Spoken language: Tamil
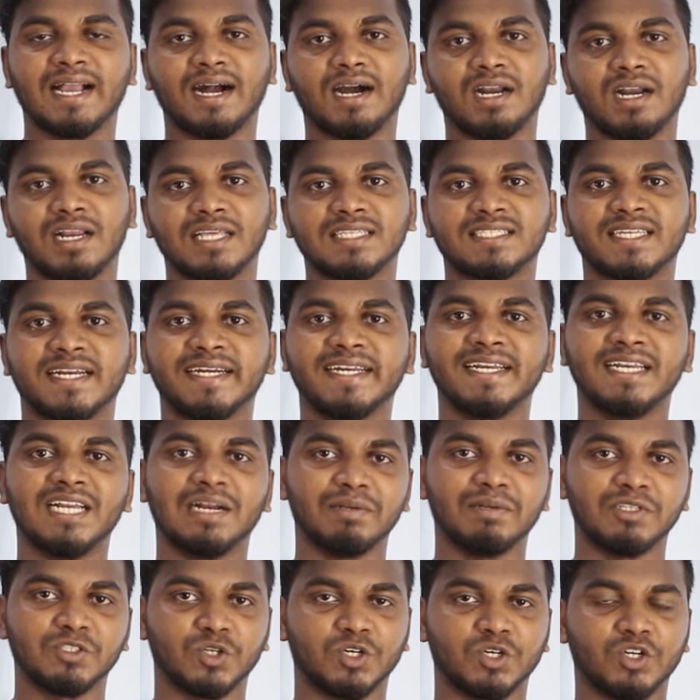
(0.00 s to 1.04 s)
கார்ட்லெஸ் கிரெடிட்
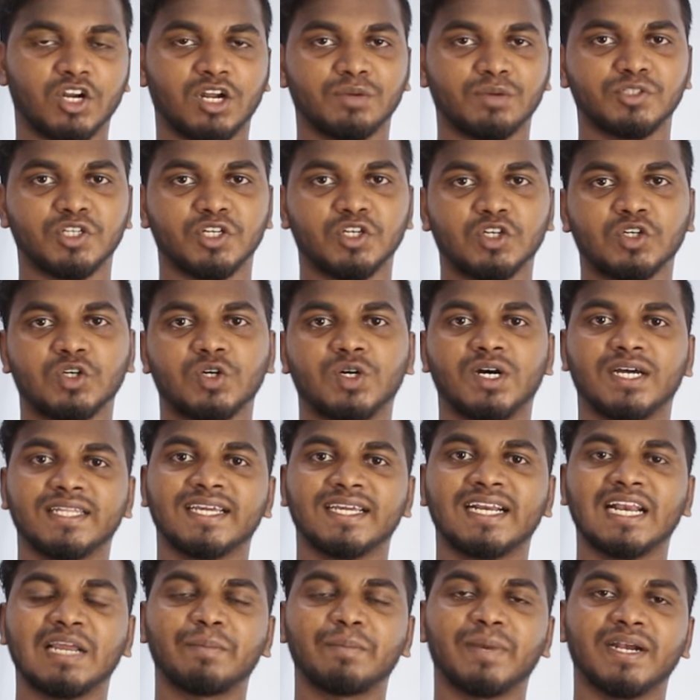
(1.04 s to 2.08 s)
அப்படின்னு சொல்லிட்டு ஒரு ஆப்ஷன் இருக்கும் அதை
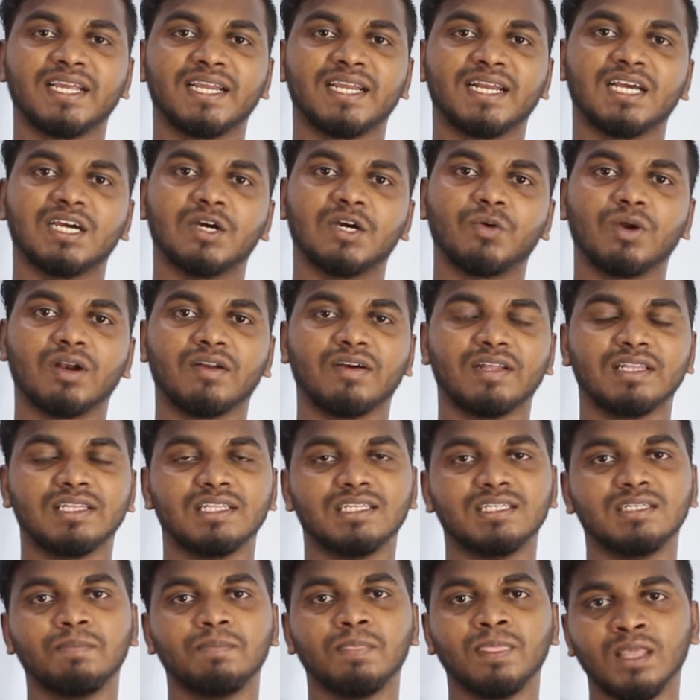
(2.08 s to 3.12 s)
கிளிக் பண்ணிங்கன்னா உங்களுக்கு வந்து